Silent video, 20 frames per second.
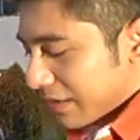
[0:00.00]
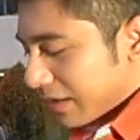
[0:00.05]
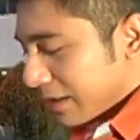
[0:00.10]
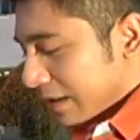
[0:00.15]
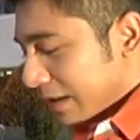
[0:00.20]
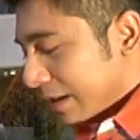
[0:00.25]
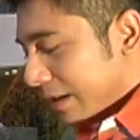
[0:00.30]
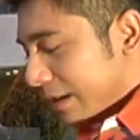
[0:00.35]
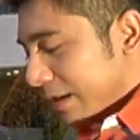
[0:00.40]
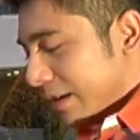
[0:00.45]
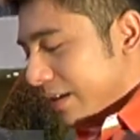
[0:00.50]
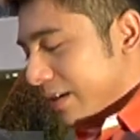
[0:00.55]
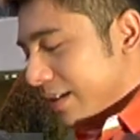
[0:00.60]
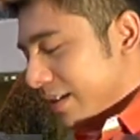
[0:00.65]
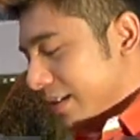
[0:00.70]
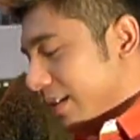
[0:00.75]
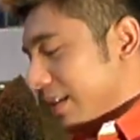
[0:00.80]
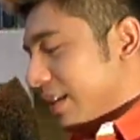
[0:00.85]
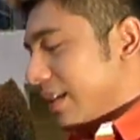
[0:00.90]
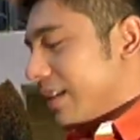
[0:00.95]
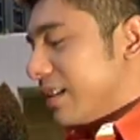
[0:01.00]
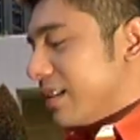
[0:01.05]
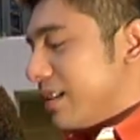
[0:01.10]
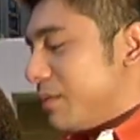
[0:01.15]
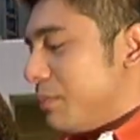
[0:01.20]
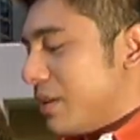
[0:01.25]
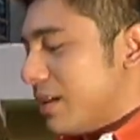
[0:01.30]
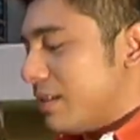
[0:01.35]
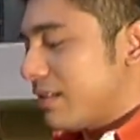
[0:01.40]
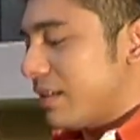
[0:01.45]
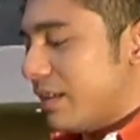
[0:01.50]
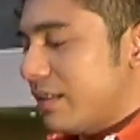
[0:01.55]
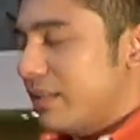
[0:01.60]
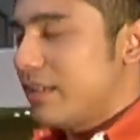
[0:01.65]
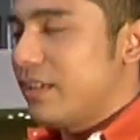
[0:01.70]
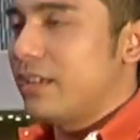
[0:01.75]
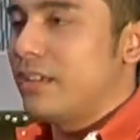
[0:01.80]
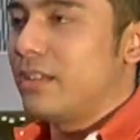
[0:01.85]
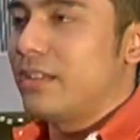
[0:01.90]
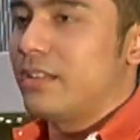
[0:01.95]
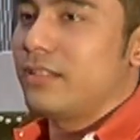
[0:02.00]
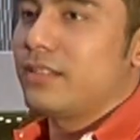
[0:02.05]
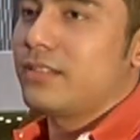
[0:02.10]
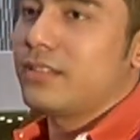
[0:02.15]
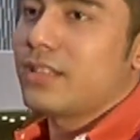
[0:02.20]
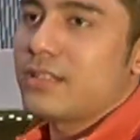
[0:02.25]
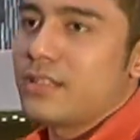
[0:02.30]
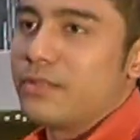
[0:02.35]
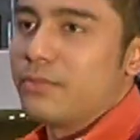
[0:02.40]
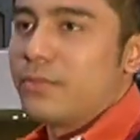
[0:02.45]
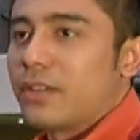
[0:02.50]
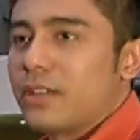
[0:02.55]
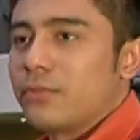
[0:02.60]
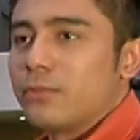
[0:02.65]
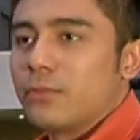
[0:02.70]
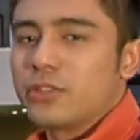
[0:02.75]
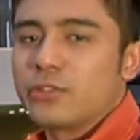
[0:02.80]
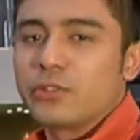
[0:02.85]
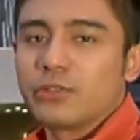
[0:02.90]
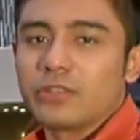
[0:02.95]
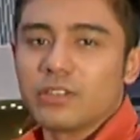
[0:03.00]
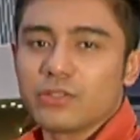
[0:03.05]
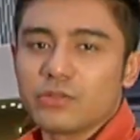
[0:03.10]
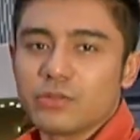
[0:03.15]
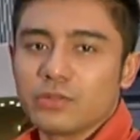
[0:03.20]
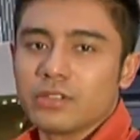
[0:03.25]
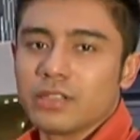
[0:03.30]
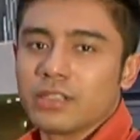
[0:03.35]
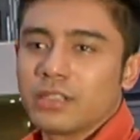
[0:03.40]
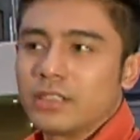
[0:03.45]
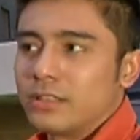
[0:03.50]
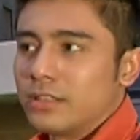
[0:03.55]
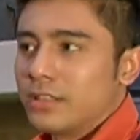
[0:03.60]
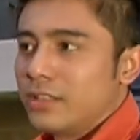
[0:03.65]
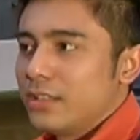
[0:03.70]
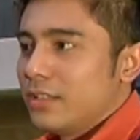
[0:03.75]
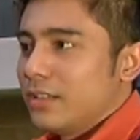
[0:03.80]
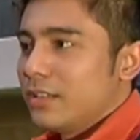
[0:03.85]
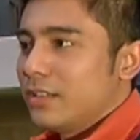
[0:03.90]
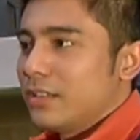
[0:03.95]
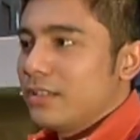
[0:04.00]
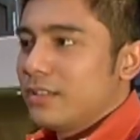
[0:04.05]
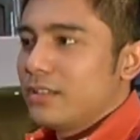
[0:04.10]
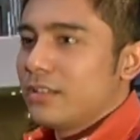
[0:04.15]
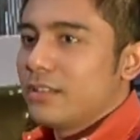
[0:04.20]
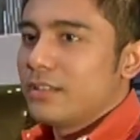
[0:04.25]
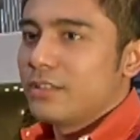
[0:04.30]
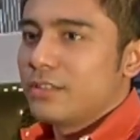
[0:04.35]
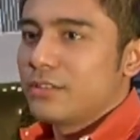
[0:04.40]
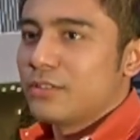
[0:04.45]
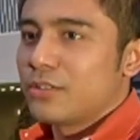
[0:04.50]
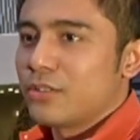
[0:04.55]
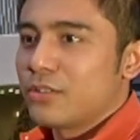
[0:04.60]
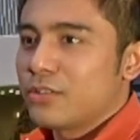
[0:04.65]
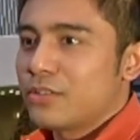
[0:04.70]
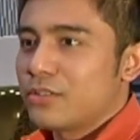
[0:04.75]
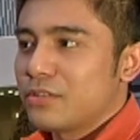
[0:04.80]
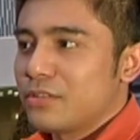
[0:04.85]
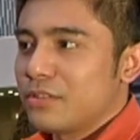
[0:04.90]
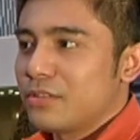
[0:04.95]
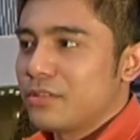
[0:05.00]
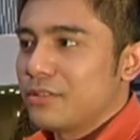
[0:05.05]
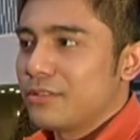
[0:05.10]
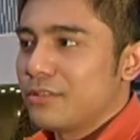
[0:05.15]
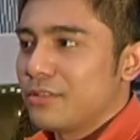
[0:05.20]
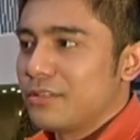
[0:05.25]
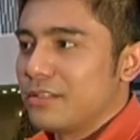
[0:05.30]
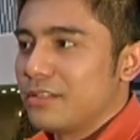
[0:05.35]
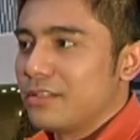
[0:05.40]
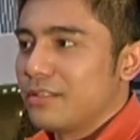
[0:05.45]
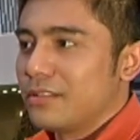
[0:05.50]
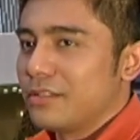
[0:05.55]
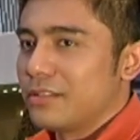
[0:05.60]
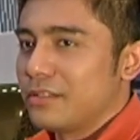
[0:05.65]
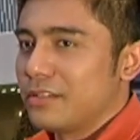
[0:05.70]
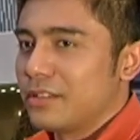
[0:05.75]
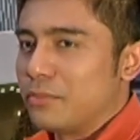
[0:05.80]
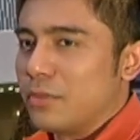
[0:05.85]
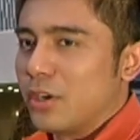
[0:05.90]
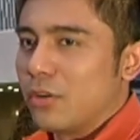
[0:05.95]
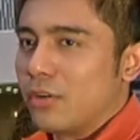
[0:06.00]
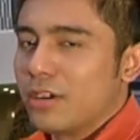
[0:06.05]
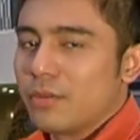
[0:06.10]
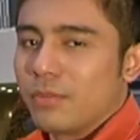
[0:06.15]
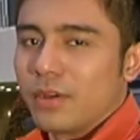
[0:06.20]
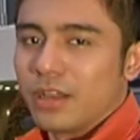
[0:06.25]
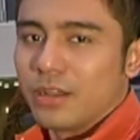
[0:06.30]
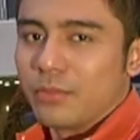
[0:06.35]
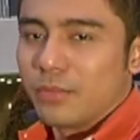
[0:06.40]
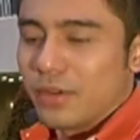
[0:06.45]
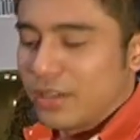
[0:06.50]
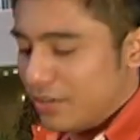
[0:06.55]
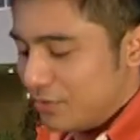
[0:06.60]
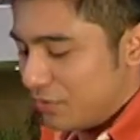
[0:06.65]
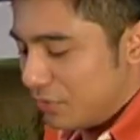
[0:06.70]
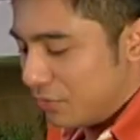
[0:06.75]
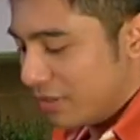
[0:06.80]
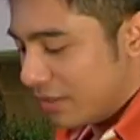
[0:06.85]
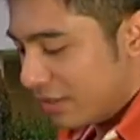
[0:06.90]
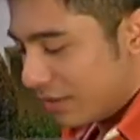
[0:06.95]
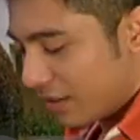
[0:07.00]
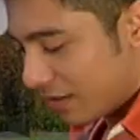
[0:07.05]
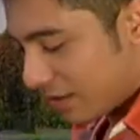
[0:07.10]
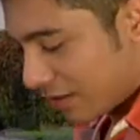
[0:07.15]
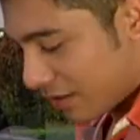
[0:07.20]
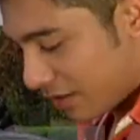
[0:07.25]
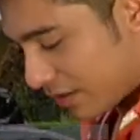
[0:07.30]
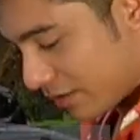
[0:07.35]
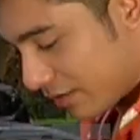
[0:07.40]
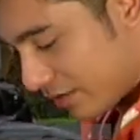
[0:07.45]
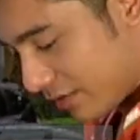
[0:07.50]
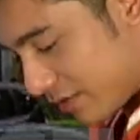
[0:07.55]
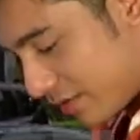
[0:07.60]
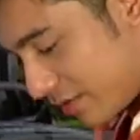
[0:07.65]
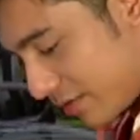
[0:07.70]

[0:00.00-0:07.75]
Uh, ini biasanya tas dipakai buat syuting juga, terus dibawa kemana-mana juga karena